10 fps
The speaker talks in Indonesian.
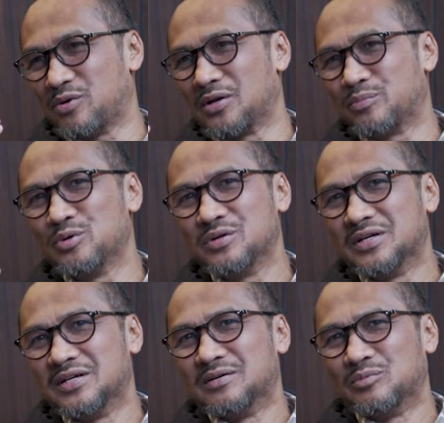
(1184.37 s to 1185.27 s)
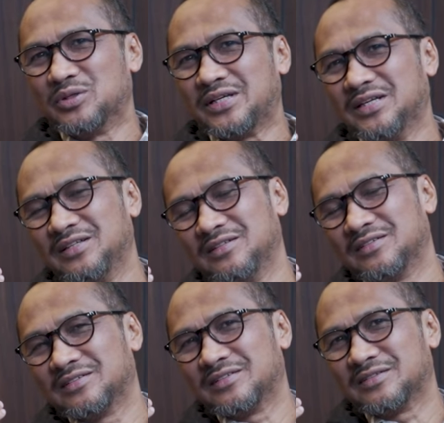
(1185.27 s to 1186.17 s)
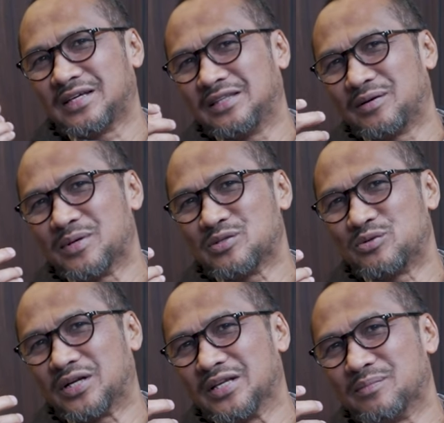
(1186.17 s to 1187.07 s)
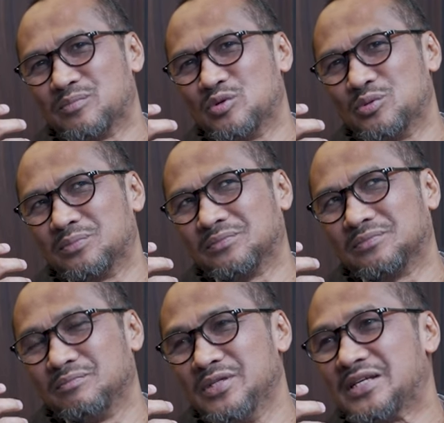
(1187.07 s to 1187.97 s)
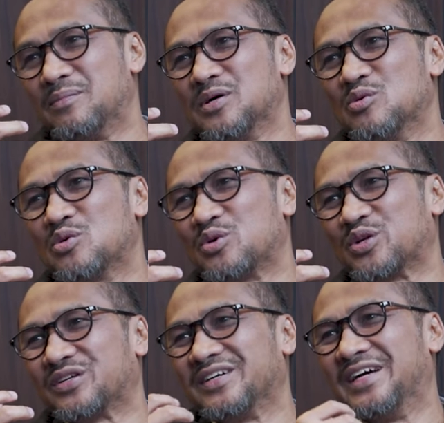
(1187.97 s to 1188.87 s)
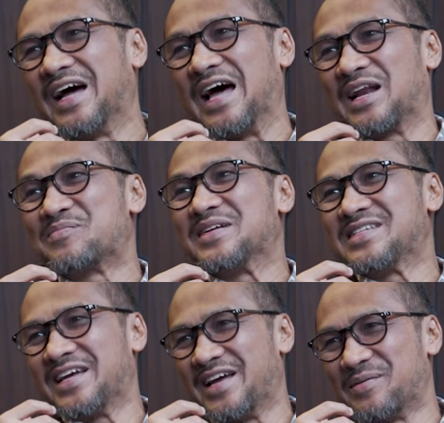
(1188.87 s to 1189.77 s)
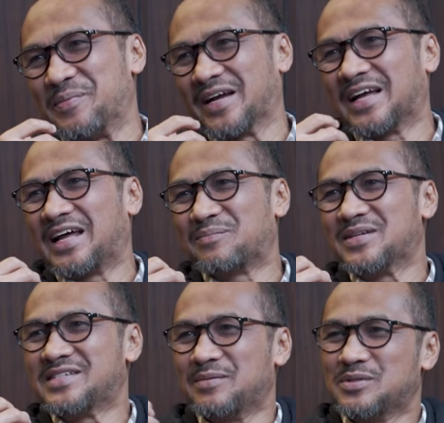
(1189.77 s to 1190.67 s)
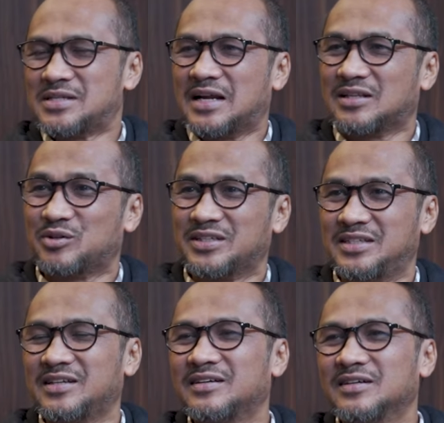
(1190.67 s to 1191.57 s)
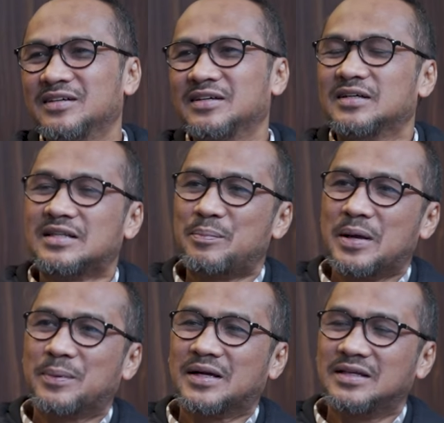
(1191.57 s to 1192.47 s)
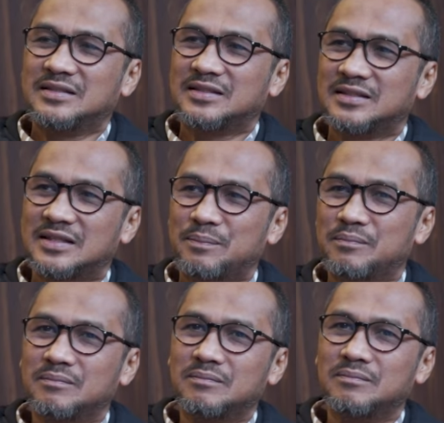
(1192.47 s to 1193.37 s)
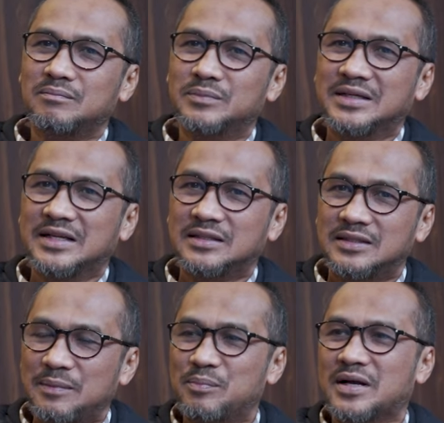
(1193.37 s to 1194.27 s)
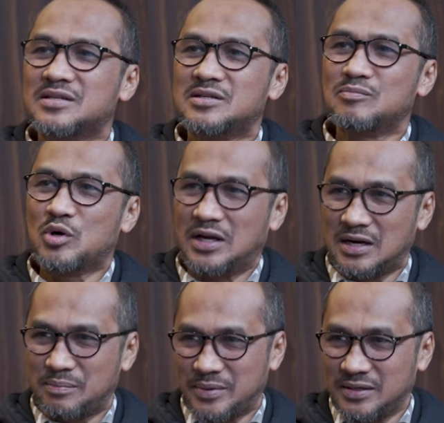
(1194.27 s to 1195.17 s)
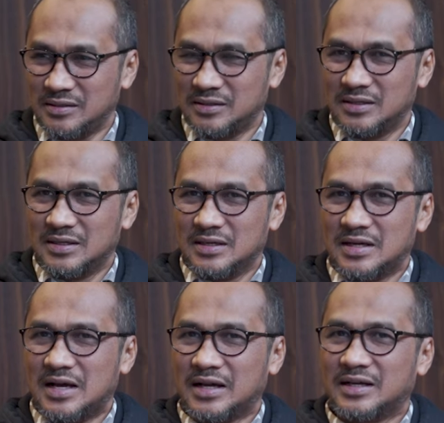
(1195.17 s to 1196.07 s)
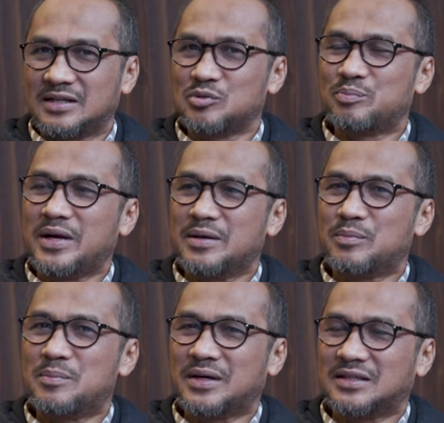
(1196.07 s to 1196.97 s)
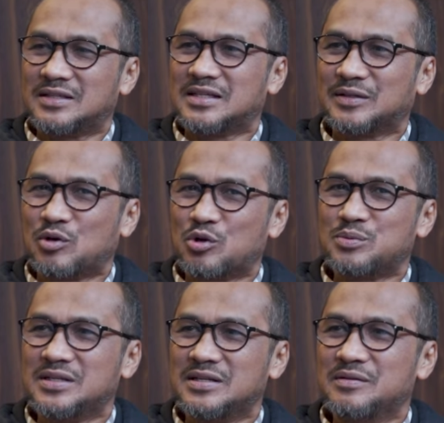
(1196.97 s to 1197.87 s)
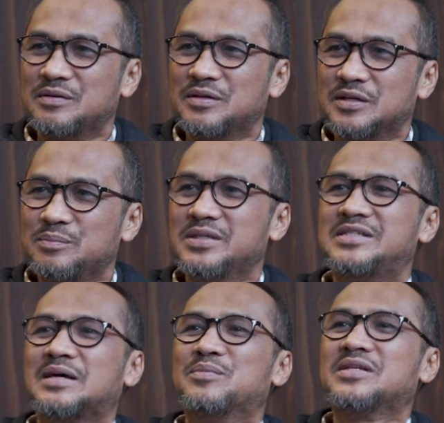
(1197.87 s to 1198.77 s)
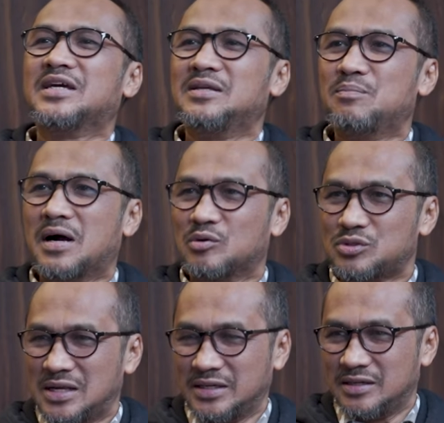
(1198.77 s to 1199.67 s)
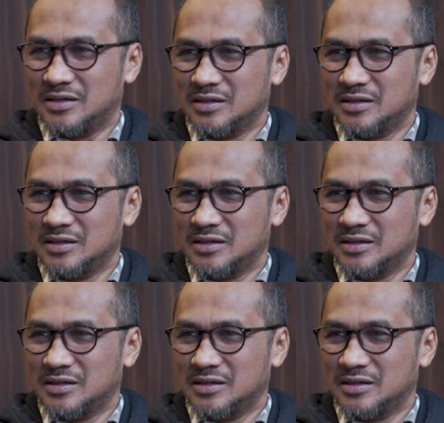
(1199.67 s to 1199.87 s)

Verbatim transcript: Walaupun mungkin saya termasuk orang yang belum bisa mengukur harapan saya, apakah harapan saya besar atau kecil. Tapi apakah kita tetap menitipkan sebuah harapan agar supaya pemerintahan korupsi ini bisa menjadi bagus lagi.